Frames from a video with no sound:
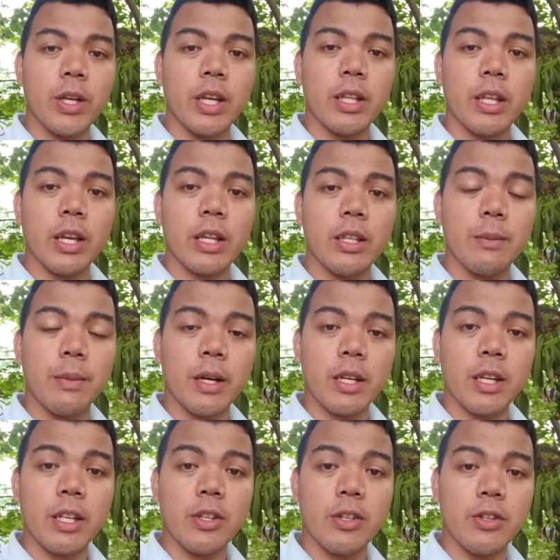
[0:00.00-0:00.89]
hoya na
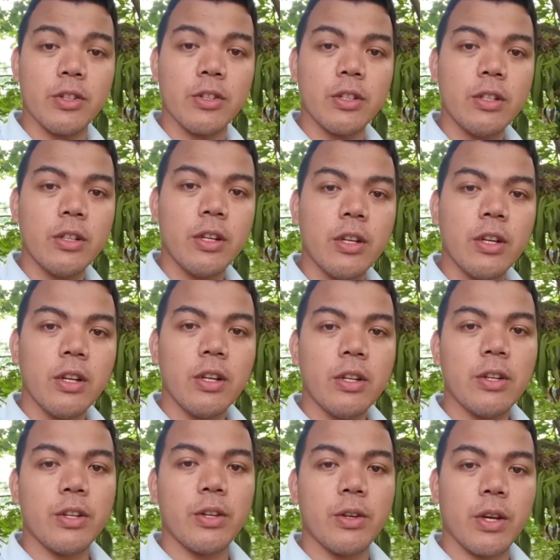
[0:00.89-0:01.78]
nabanggit ko,
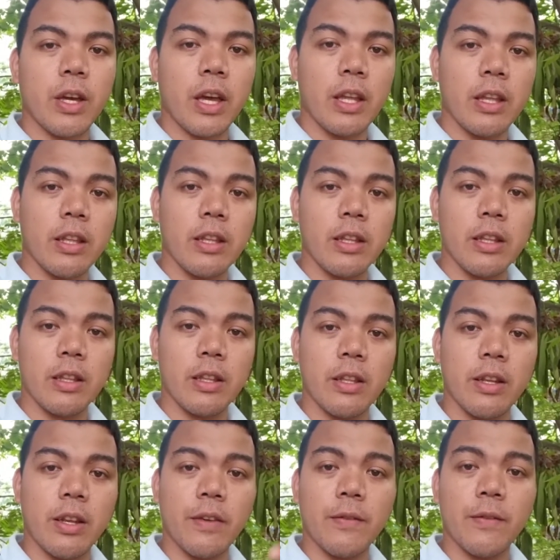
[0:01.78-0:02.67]
you can
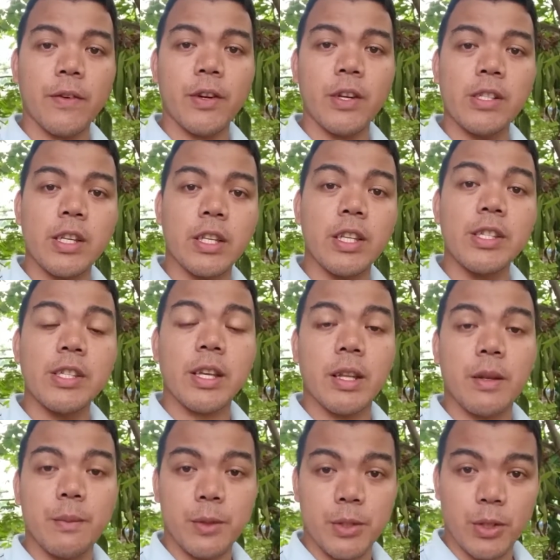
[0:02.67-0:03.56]
refer sa
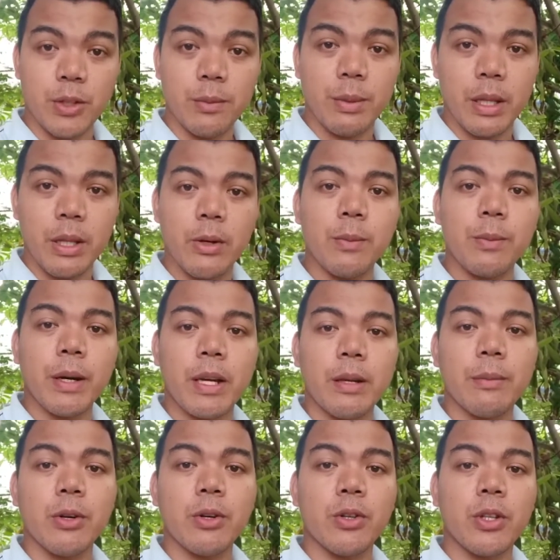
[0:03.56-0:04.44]
description below para
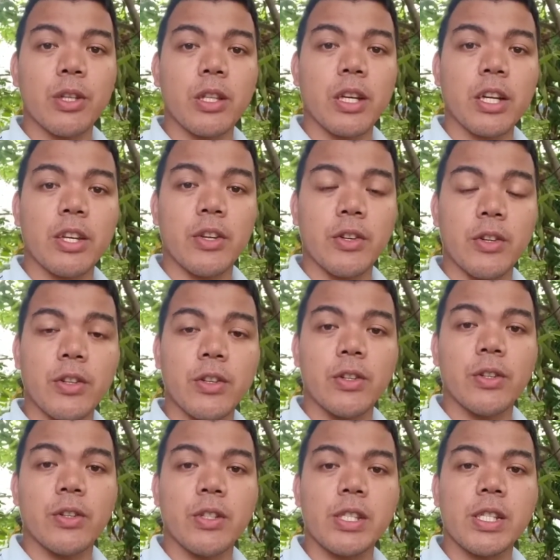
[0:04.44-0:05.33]
makontakt nyo
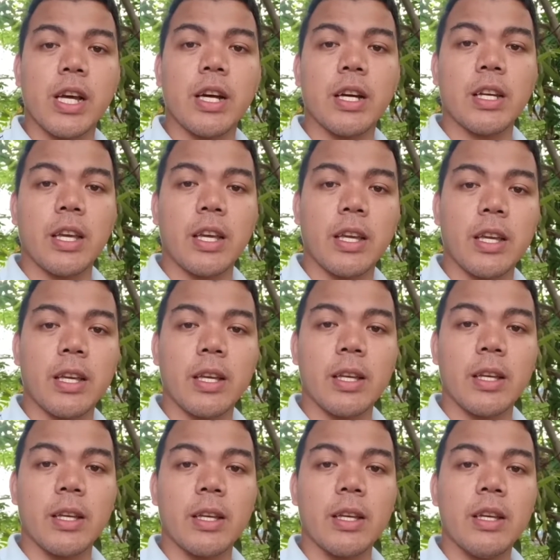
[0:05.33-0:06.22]
ako sa aking
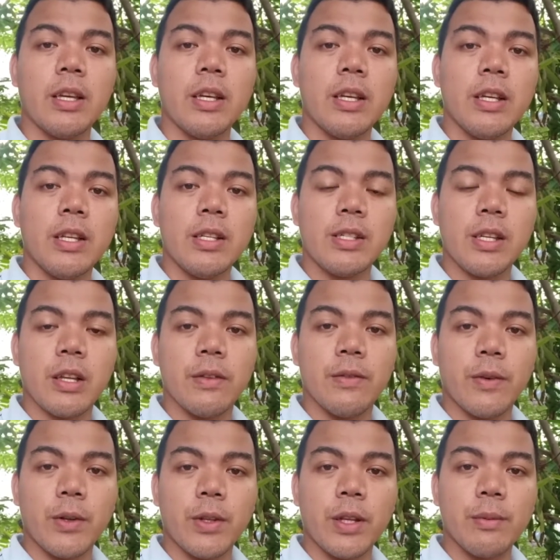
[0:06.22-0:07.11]

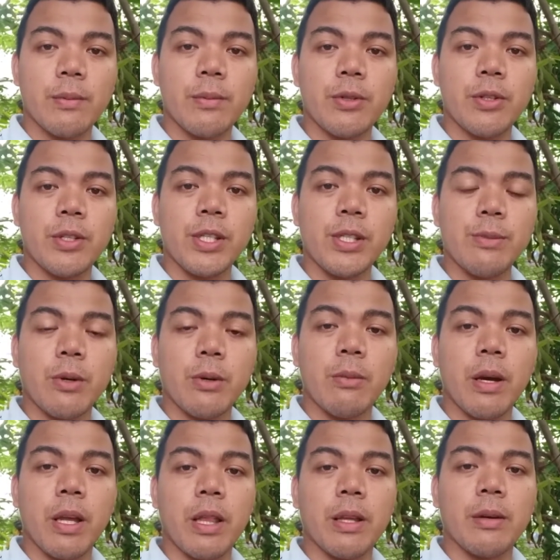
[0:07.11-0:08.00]
cellphone numbers,
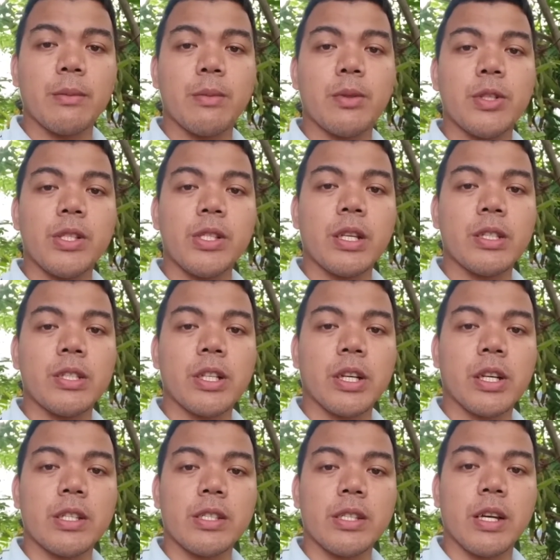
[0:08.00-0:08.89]
mobile numbers at
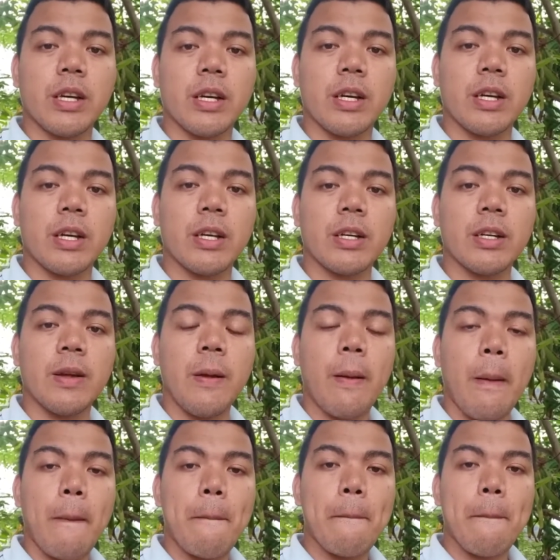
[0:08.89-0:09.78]
saka sa
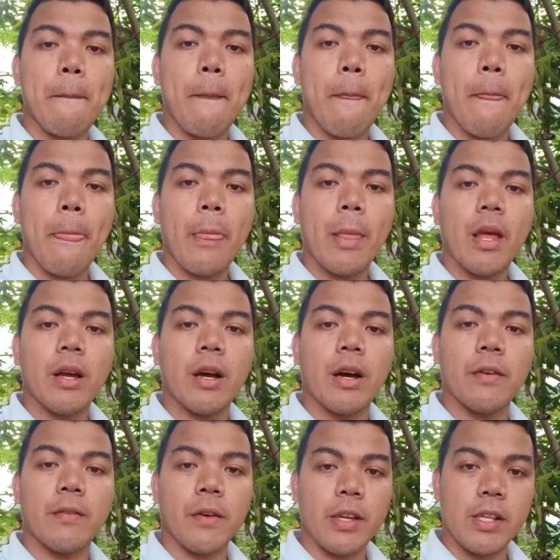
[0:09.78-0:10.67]

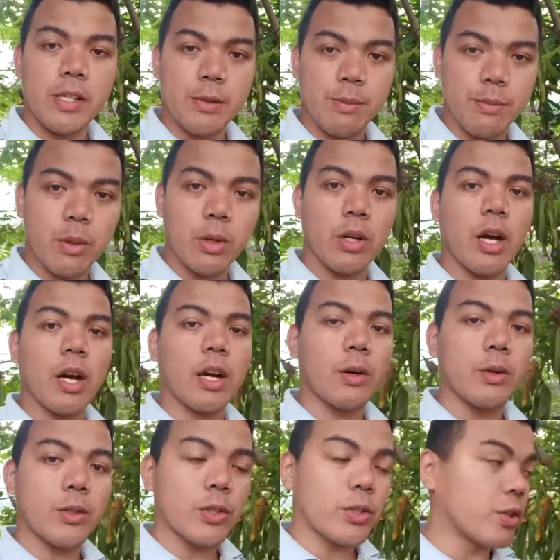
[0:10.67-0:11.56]
uh, Facebook
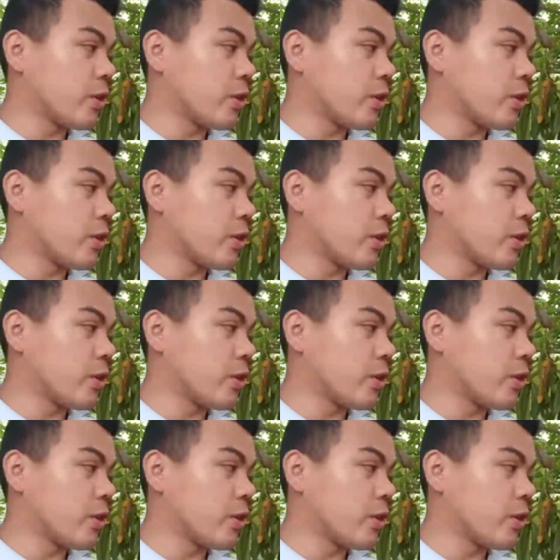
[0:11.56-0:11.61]
account